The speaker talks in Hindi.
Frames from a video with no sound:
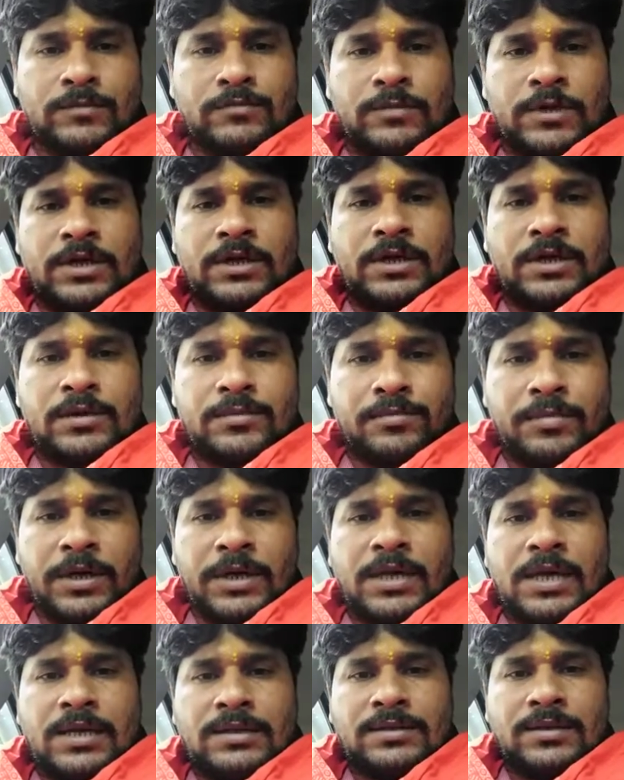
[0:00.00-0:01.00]
मिट्टी
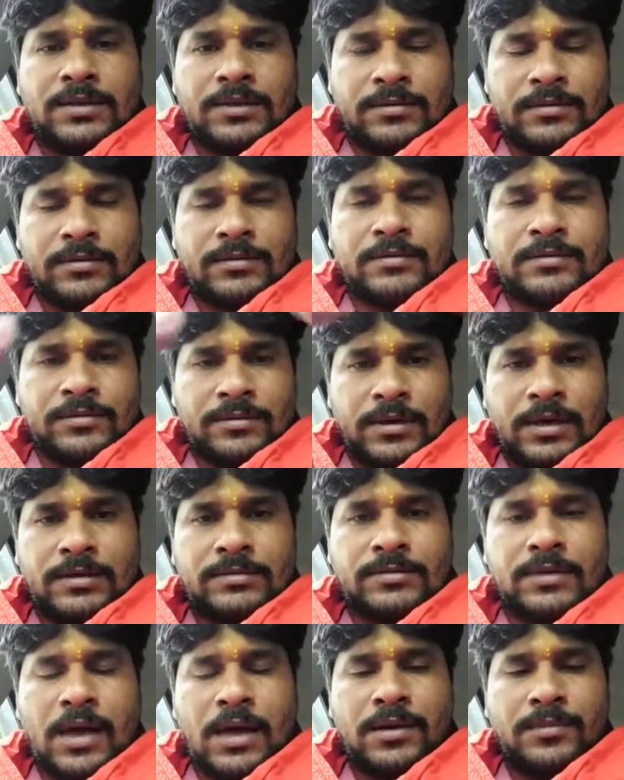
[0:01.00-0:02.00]
बढ़िया से
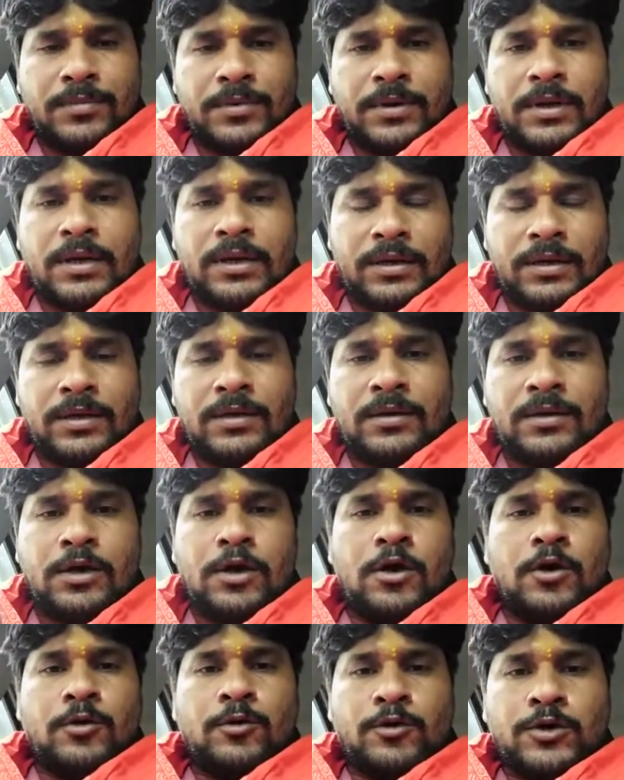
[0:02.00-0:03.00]
स्थान पे रख के
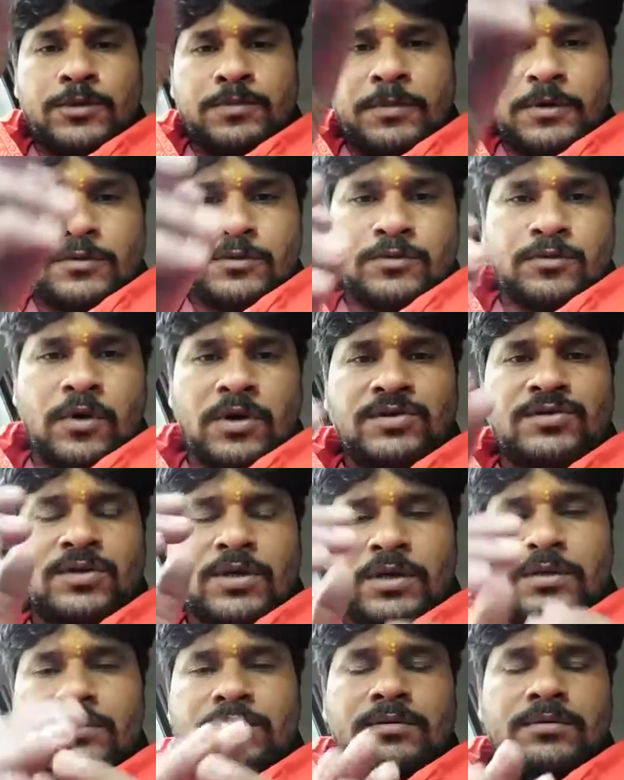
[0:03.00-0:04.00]
उस पर
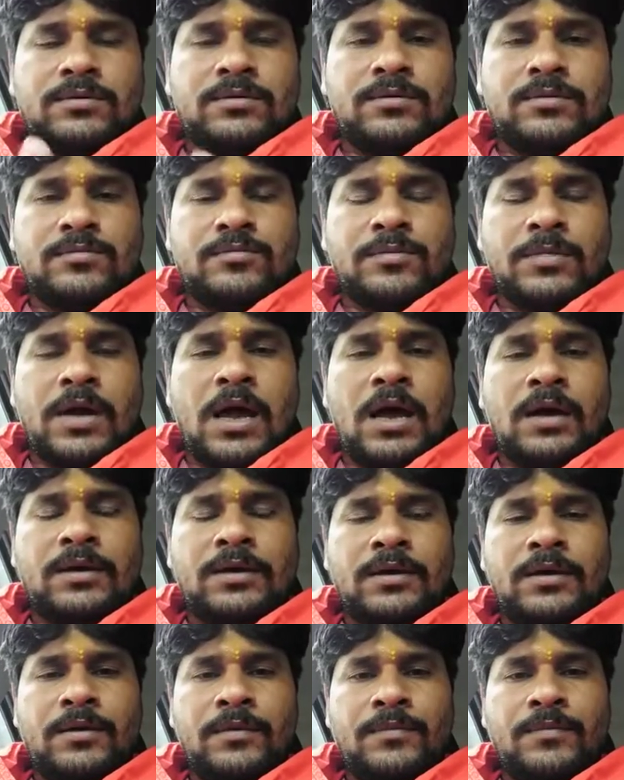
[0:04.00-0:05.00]
स्वास्तिक बना
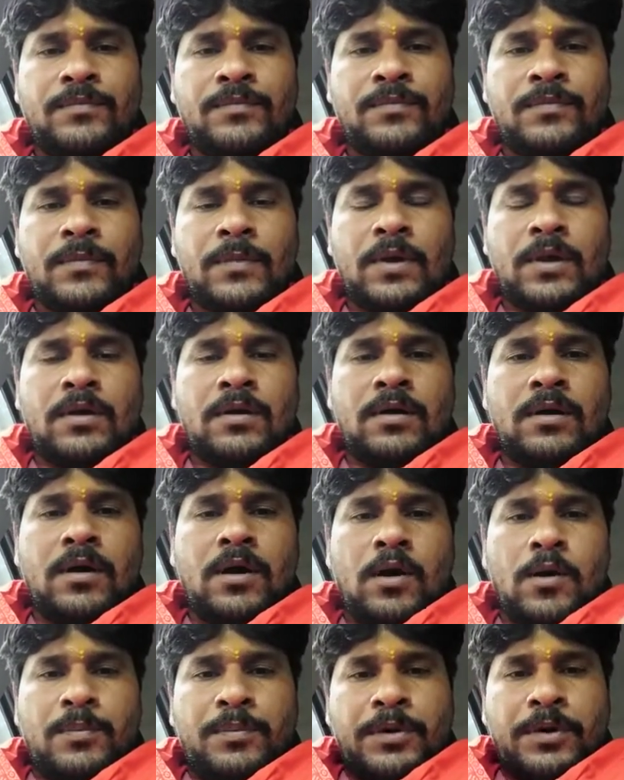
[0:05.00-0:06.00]
के
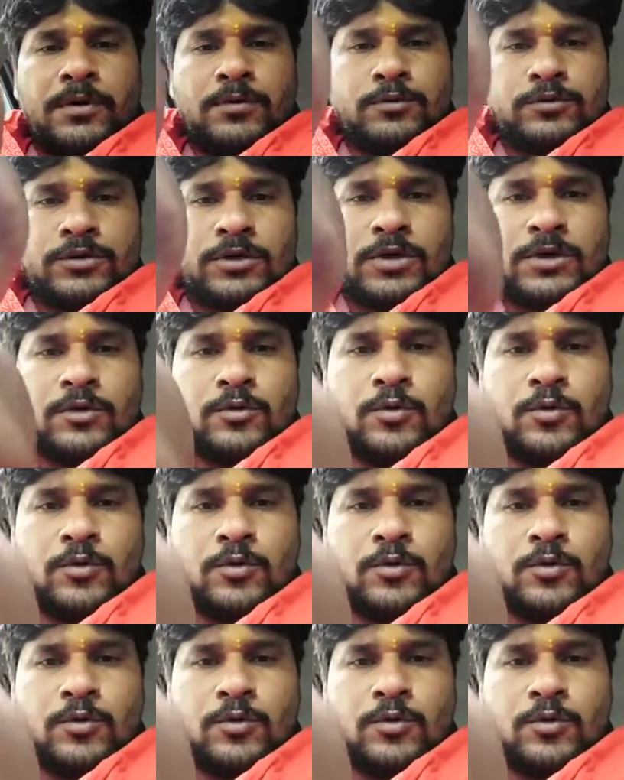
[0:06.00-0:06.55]
और फिर उसी